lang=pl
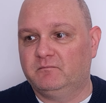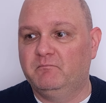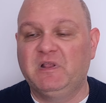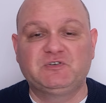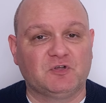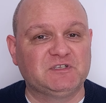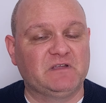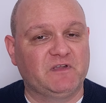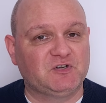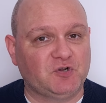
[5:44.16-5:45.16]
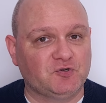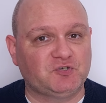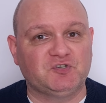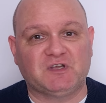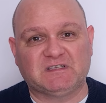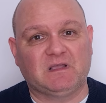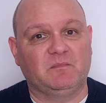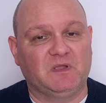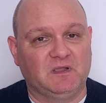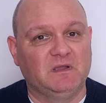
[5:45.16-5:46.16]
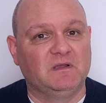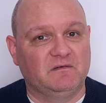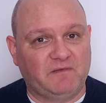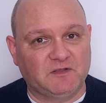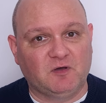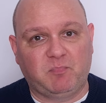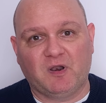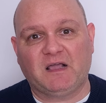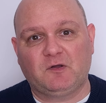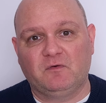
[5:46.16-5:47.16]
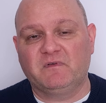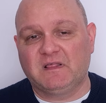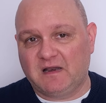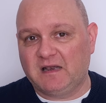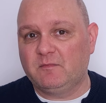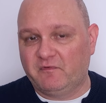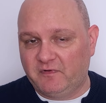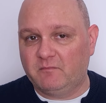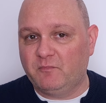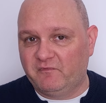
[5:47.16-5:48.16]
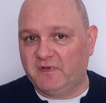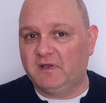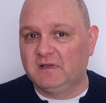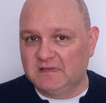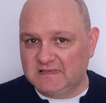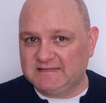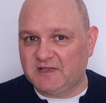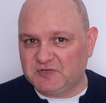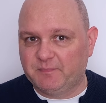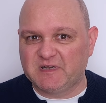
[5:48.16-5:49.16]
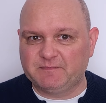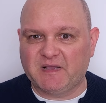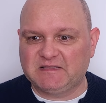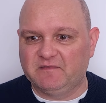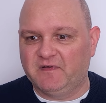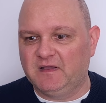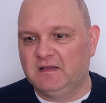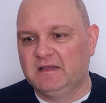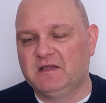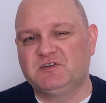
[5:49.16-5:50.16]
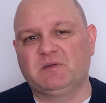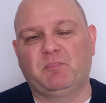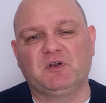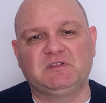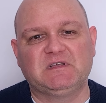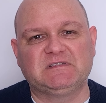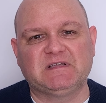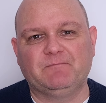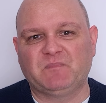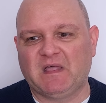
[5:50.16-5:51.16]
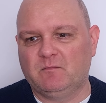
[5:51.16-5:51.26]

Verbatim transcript: milczącej większości, czasami fajno Polaków, generalnie mówię, mówię z naszej perspektywy, że politycy,